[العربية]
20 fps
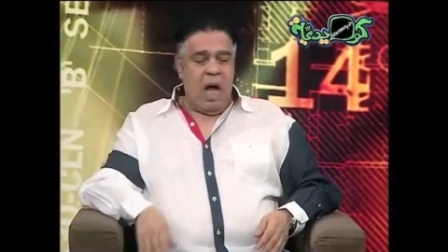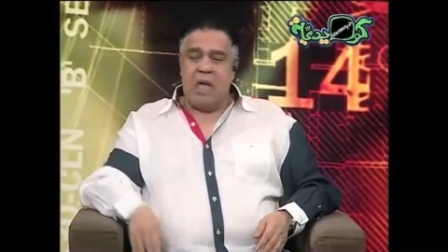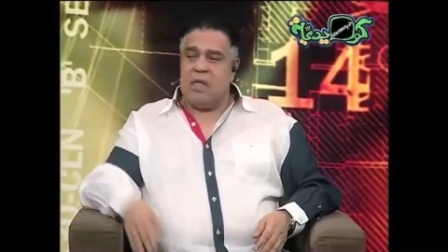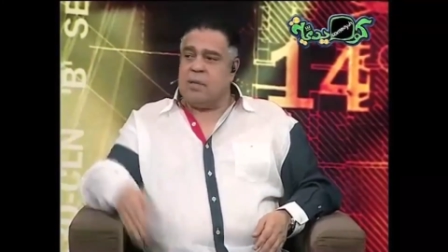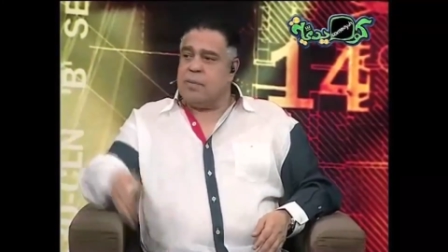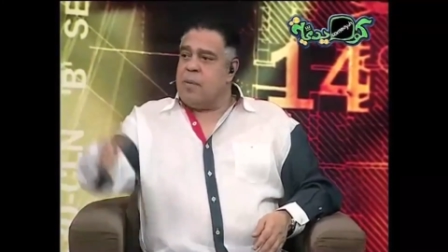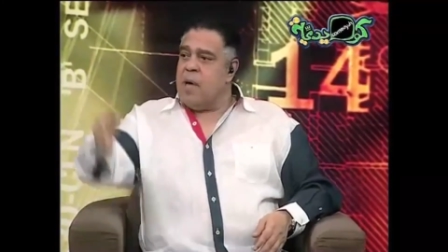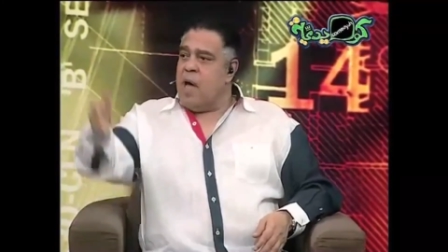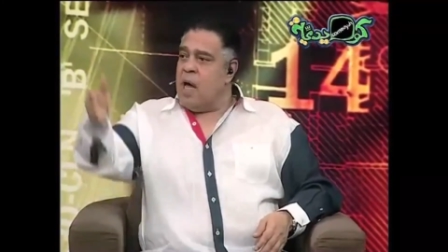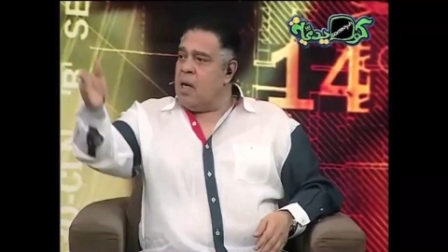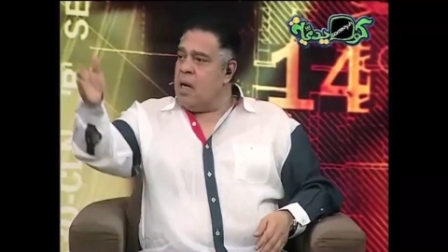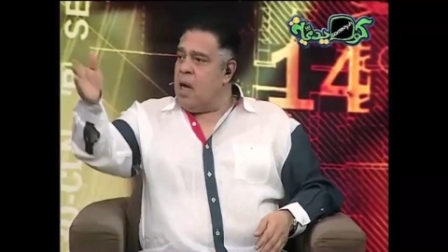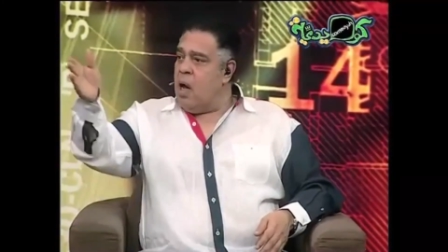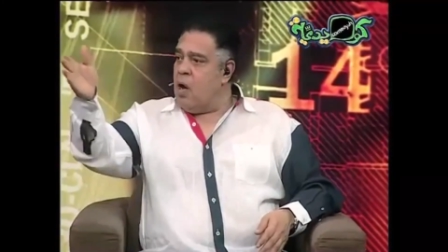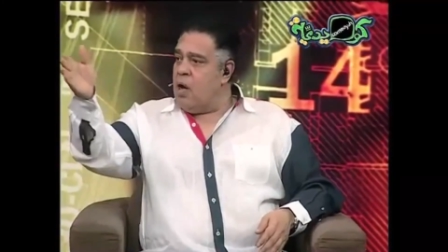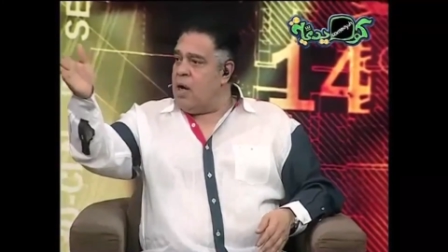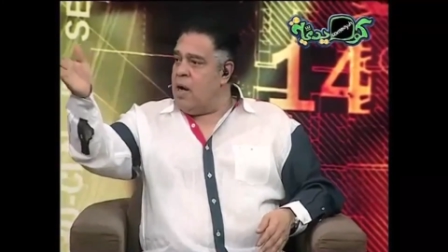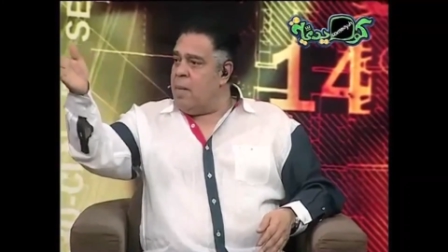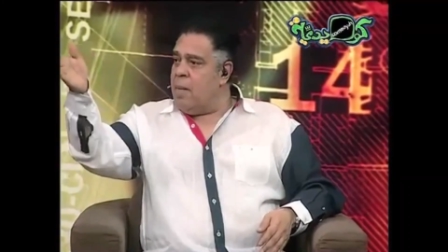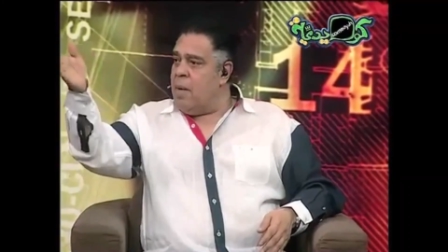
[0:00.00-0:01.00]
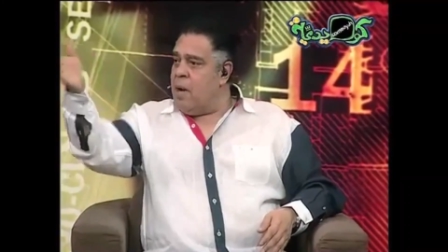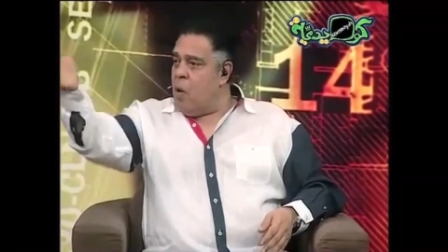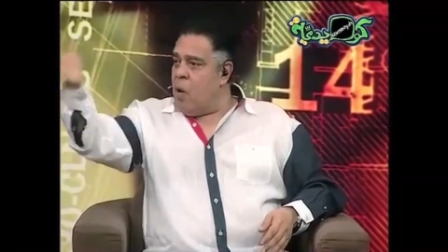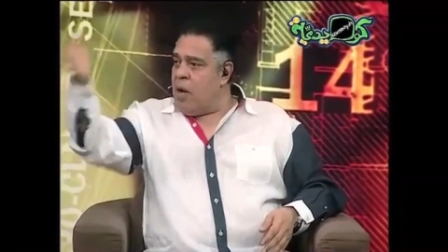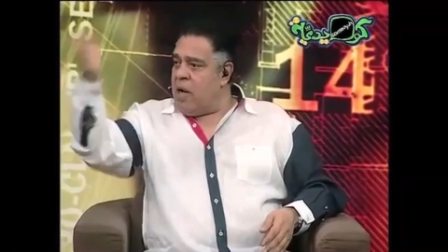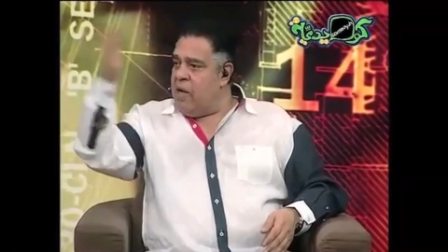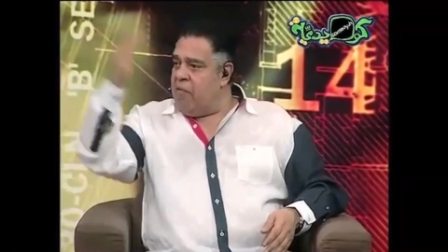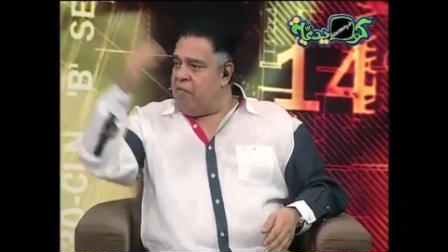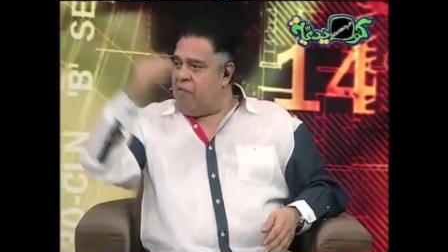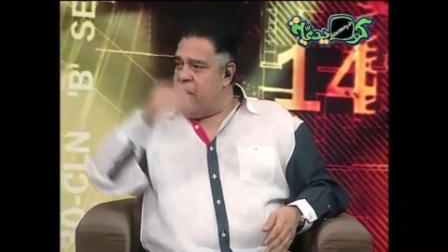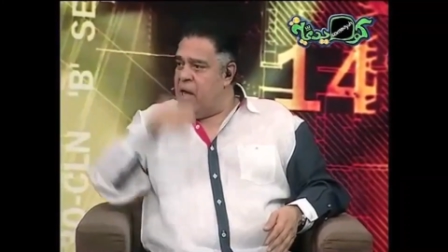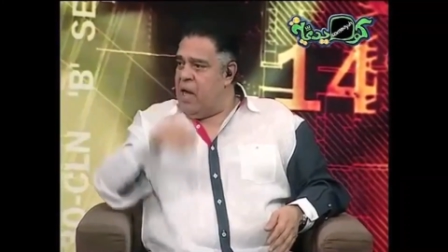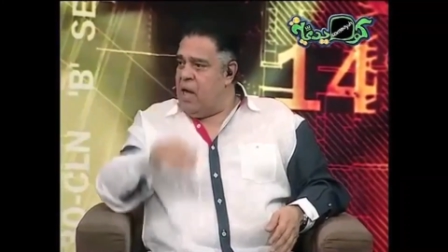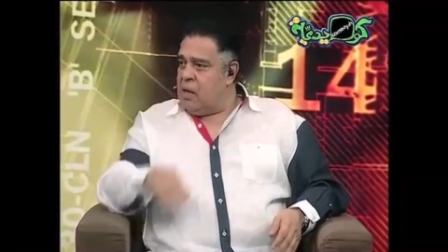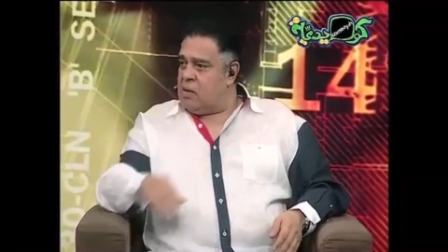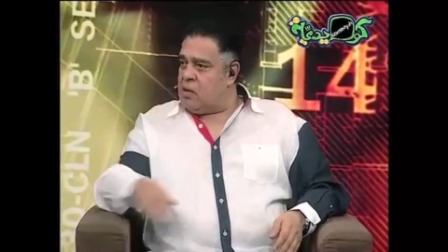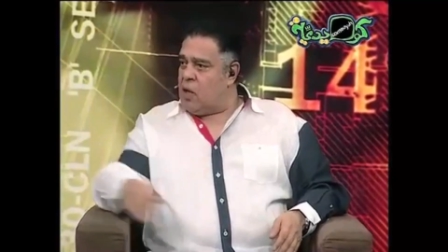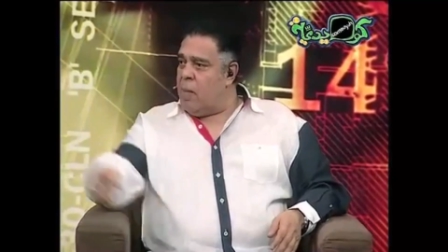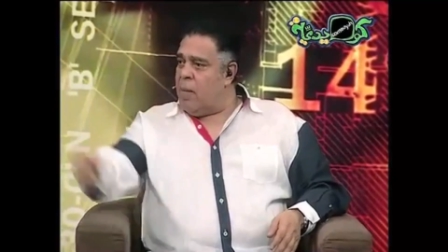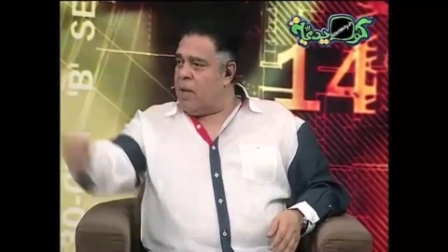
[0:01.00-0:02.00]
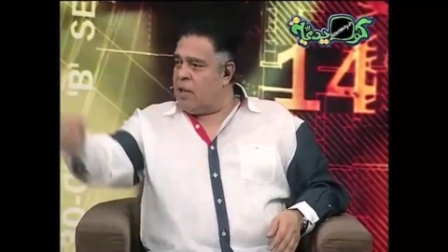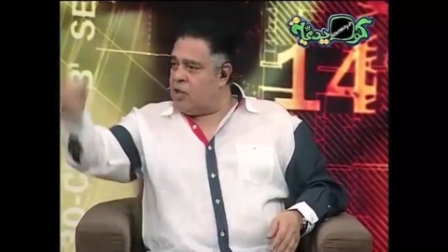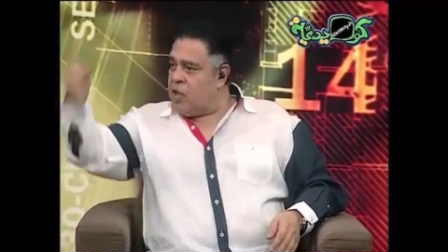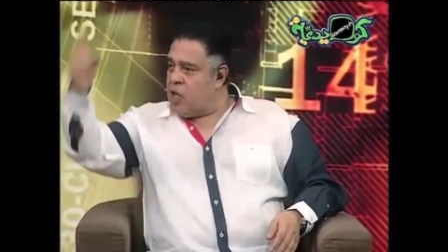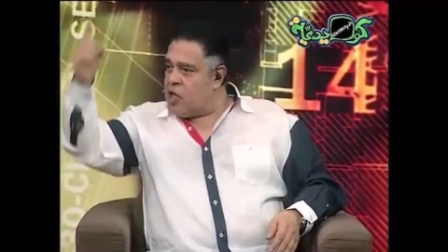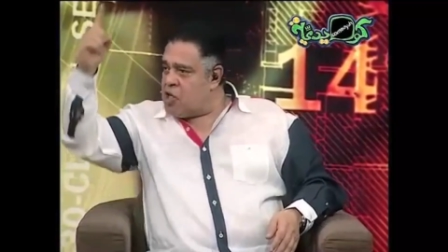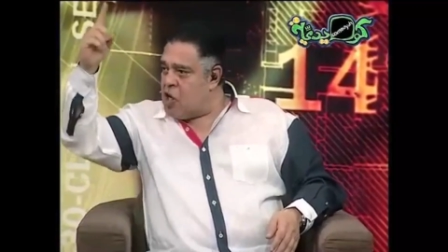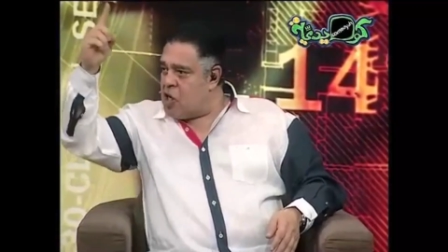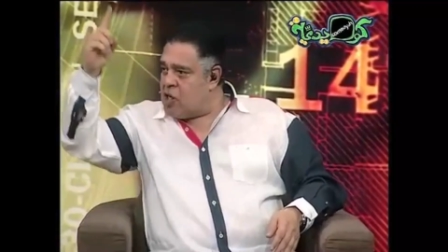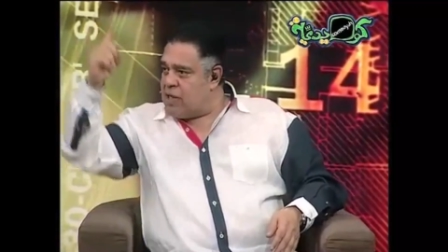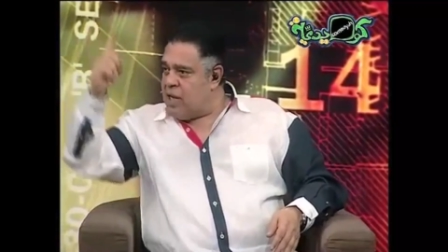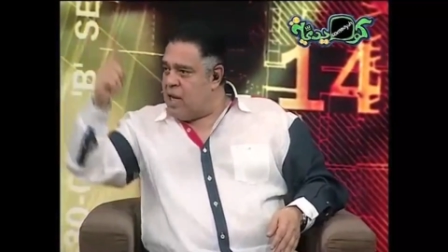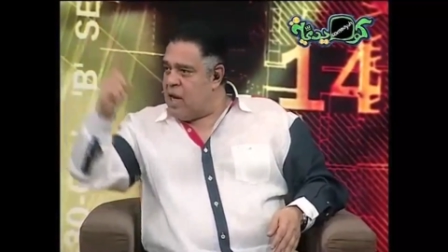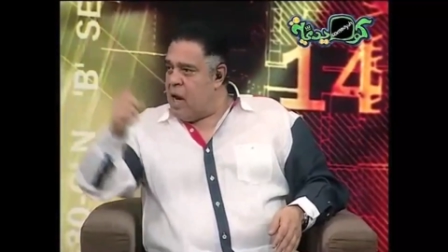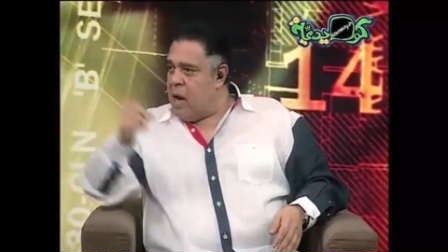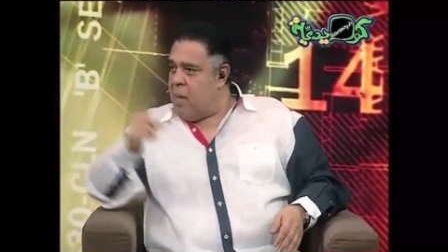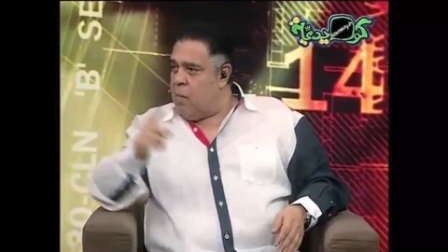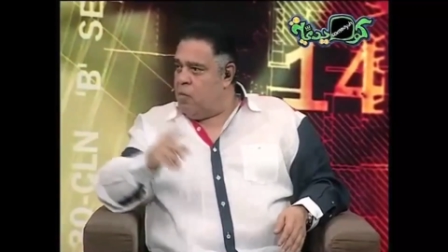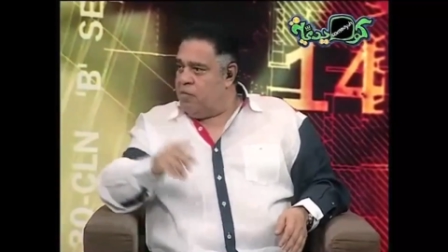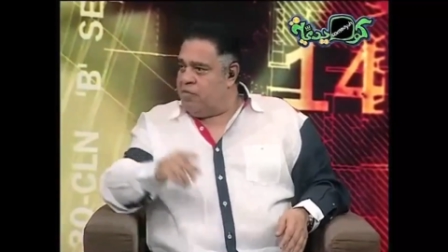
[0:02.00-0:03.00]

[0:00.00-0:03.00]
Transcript: حسبي الله ونعم الوكيل فيك 18 سنه يا